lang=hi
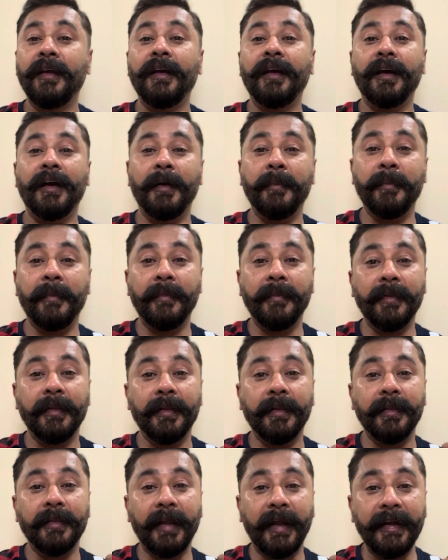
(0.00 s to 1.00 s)
हम
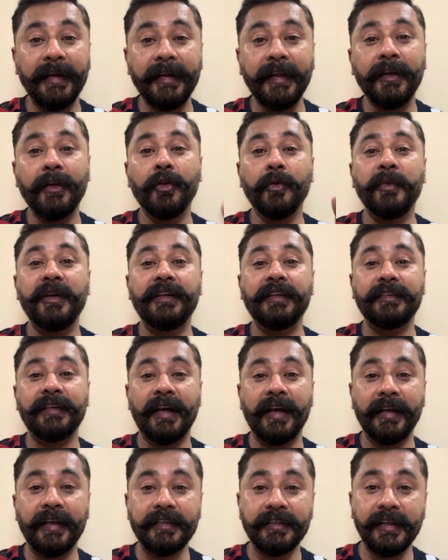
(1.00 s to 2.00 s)
90 किलोमीटर्स
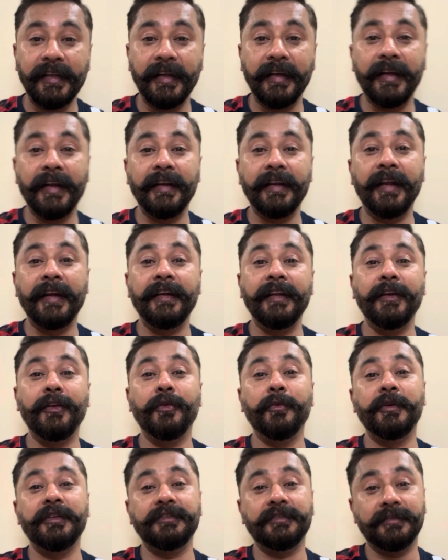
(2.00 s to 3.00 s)
आगे चले गए 90
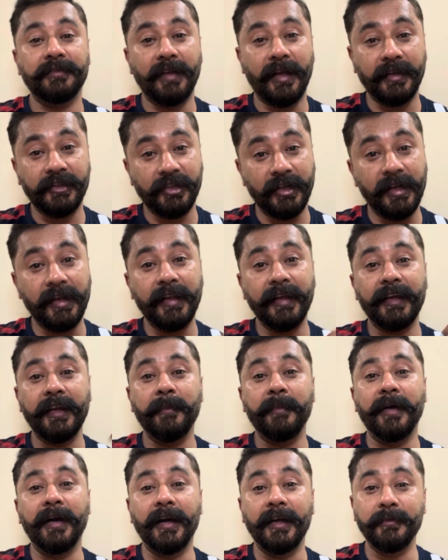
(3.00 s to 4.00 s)
किलोमीटर्स चलने के
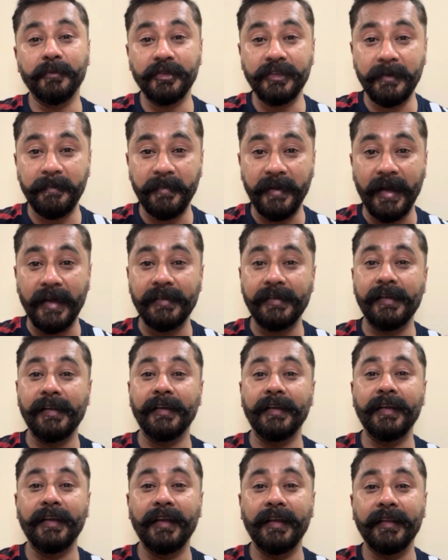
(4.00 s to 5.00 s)
बाद मुझे प्यास
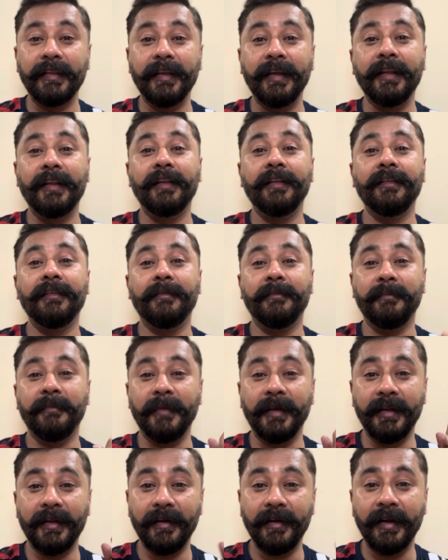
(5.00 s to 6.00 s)
लगी देन
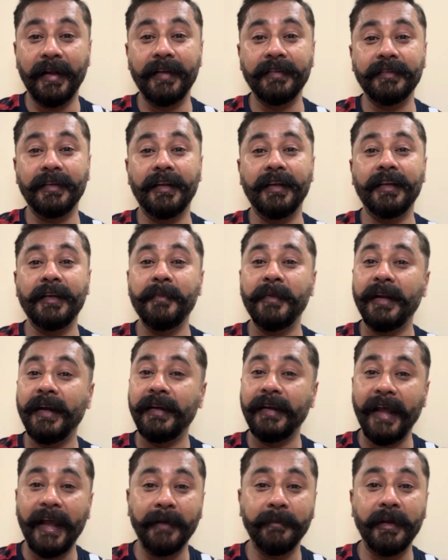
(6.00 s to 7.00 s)
मैंने रियलाइज़ करा कि मेरा
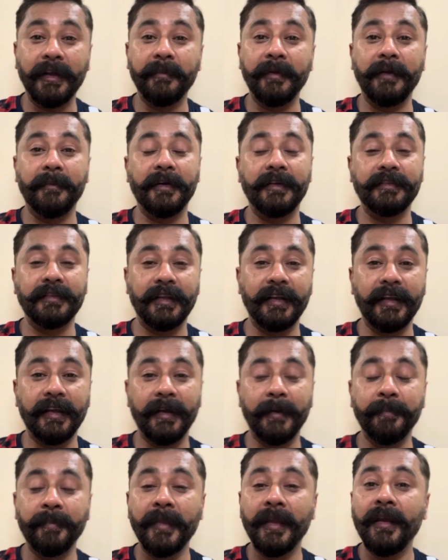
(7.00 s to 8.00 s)
टैंक बैग मेरे पास नहीं
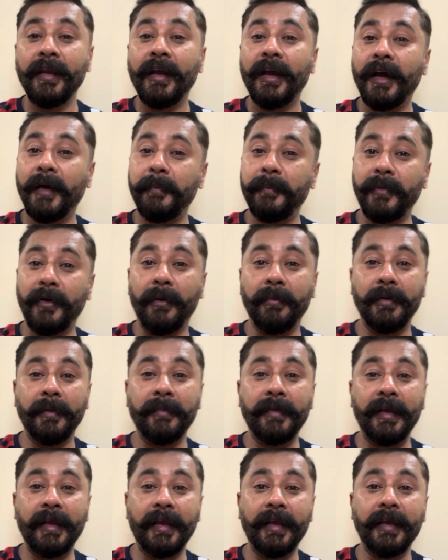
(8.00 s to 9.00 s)
है अब
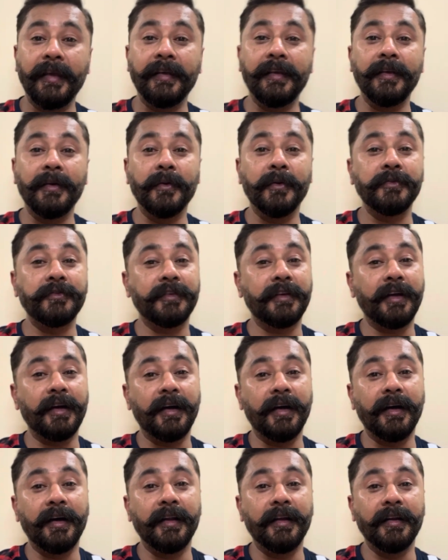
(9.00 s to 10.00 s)
प्रॉब्लम यह है कि उसका
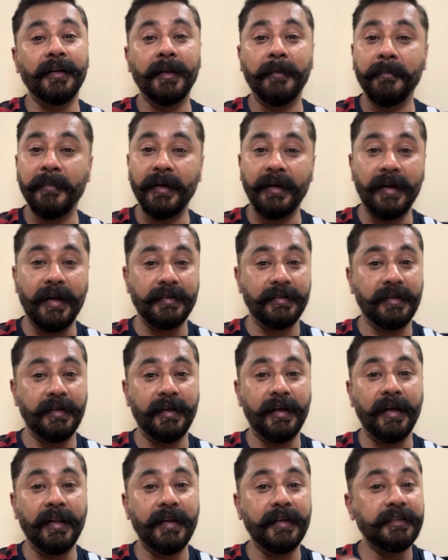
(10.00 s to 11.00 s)
नंबर कहाँ से
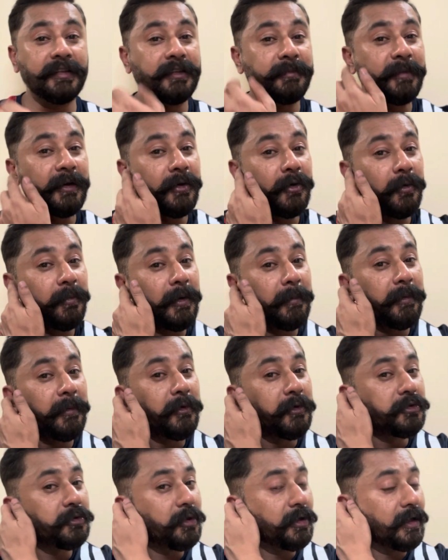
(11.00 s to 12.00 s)
निकालें जिस पेट्रोल पम्प पे
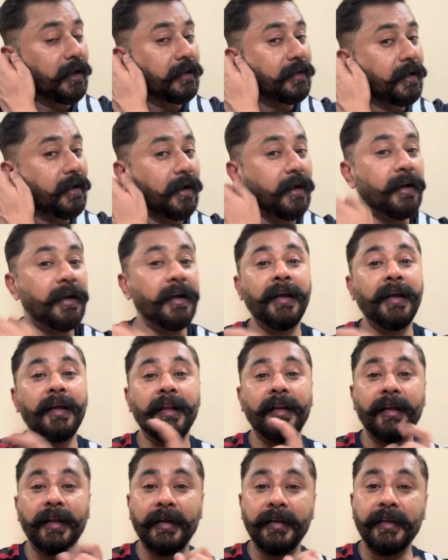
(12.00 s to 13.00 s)
वो छोटा था
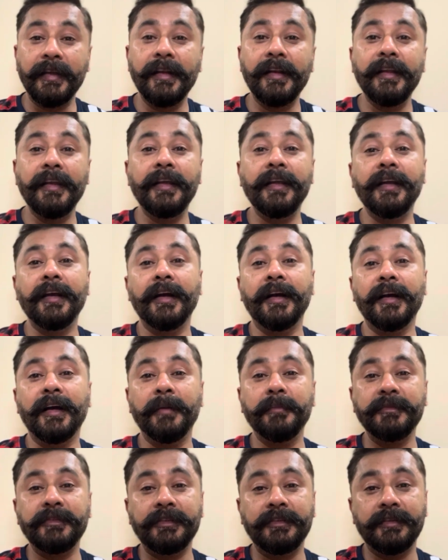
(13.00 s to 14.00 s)
लकीली
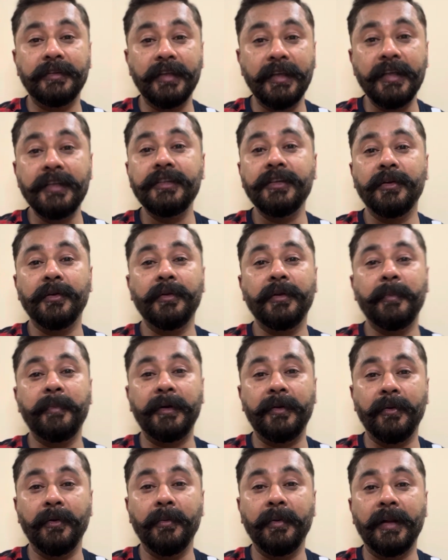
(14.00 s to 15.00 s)
हम तीन जनों ने
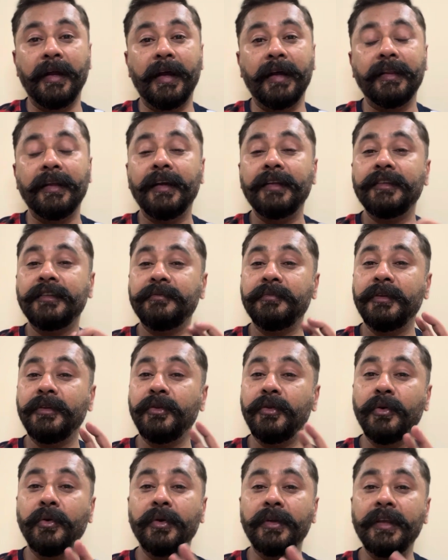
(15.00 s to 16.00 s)
पेट्रोल भराया था
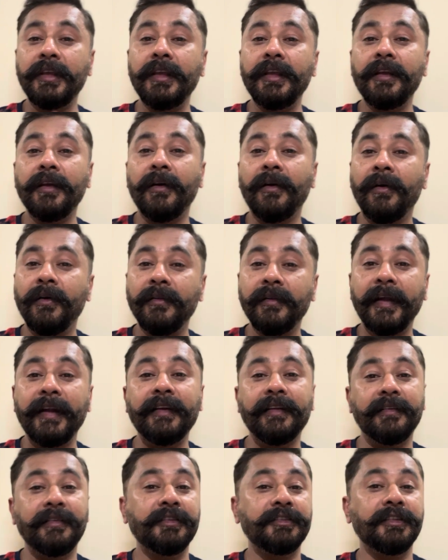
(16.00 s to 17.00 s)
जिसमें दो की ऑनलाइन
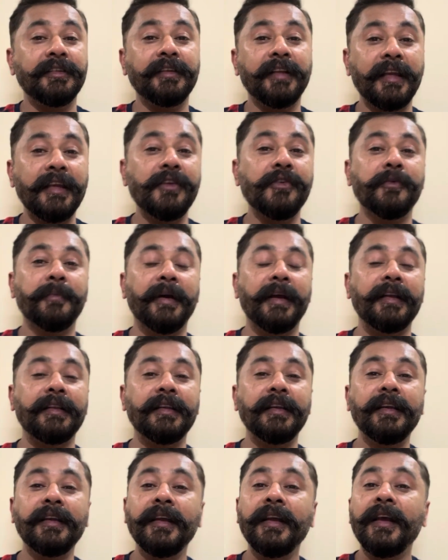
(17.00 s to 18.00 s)
ट्रांजेक्शन नहीं हो पाई
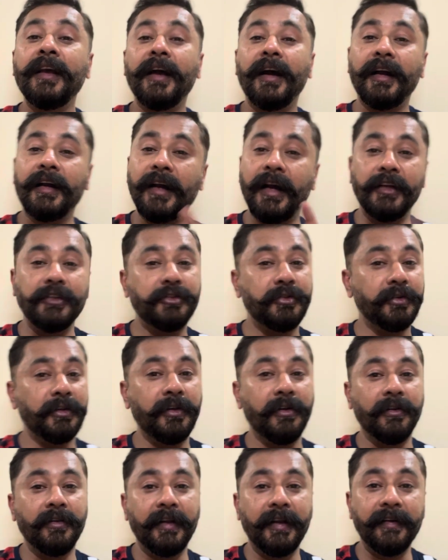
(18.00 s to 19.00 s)
थी आकांक्षु
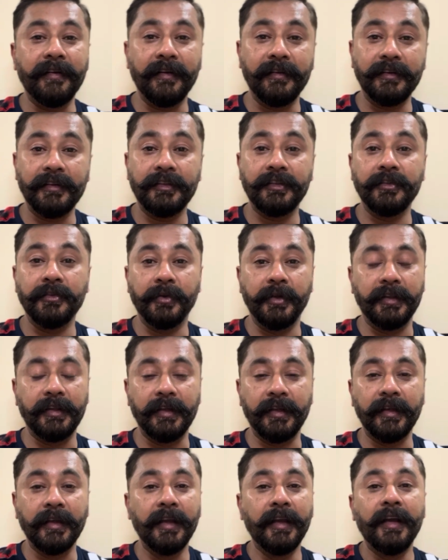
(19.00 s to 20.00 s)
की ऑनलाइन ट्रांजेक्शन हुई
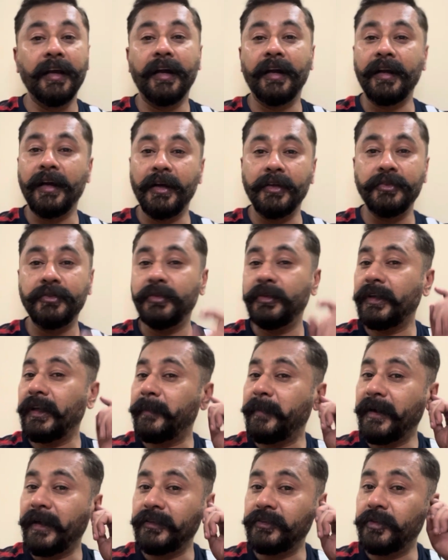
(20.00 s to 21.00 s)
थी आकांक्षु के
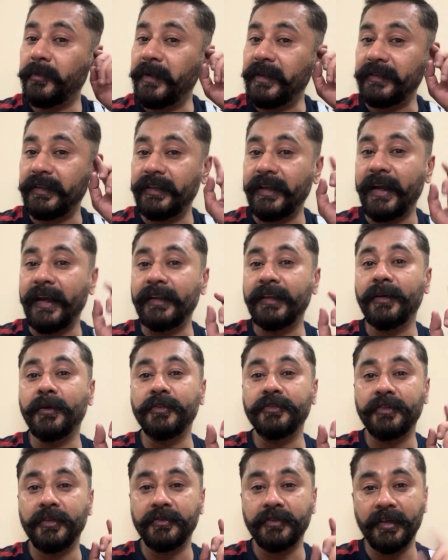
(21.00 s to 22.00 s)
पास जो मैसेज आया था
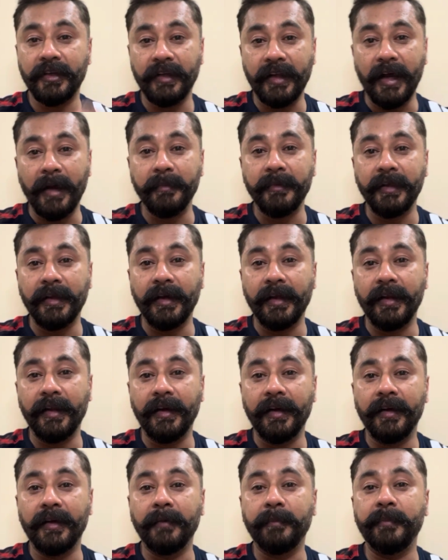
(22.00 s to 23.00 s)
उससे उसका नाम
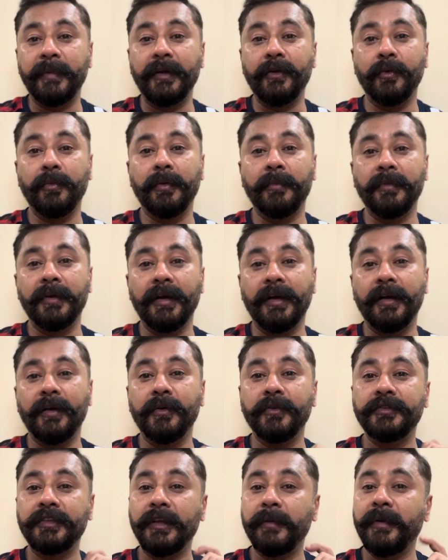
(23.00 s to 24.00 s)
निकाला पेट्रोल पम्प का
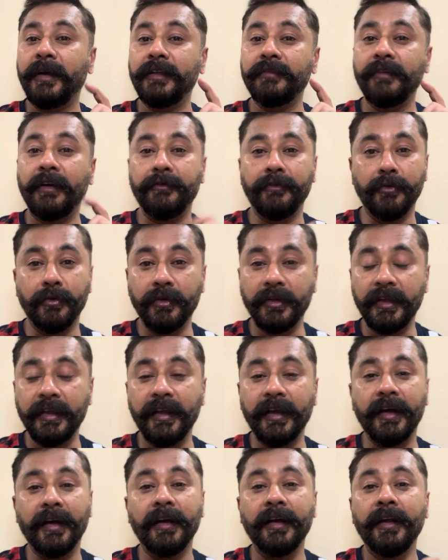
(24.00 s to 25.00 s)
उसके बाद वहाँ फ़ोन
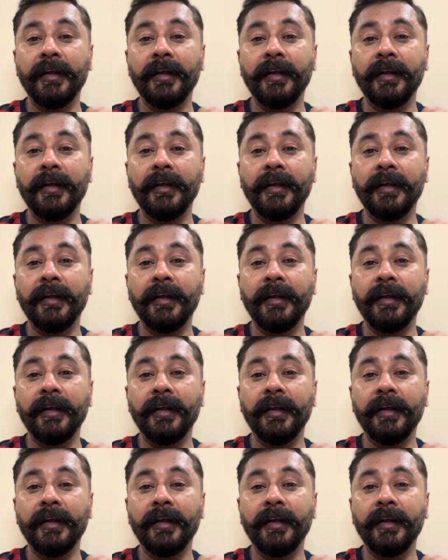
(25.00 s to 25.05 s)
किया